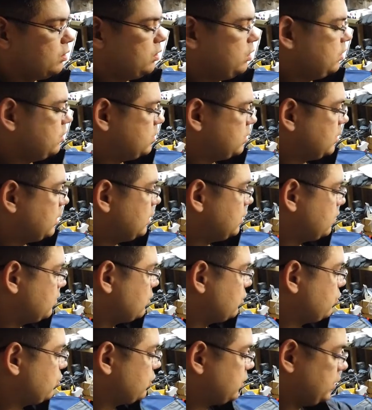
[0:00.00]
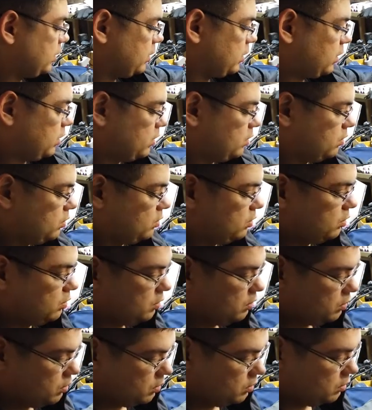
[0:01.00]
и стала кругленькая.
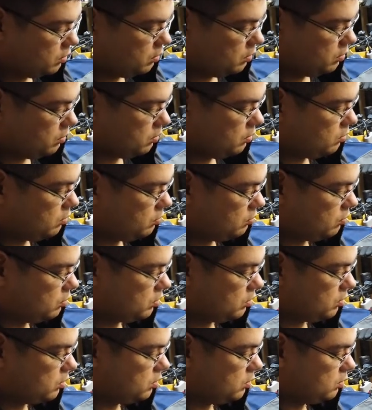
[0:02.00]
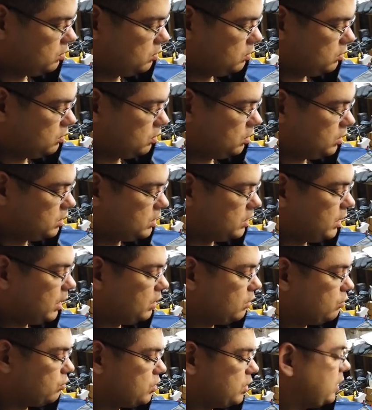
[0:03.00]
Вот. И
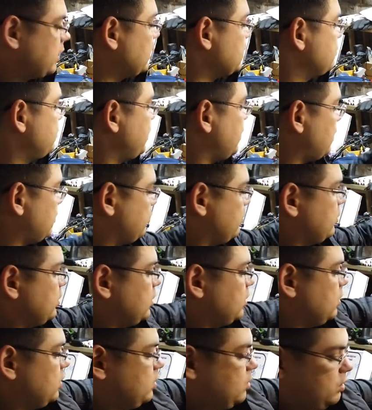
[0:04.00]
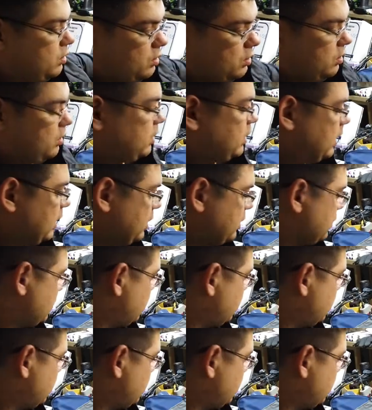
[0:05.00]
стала уже размером, как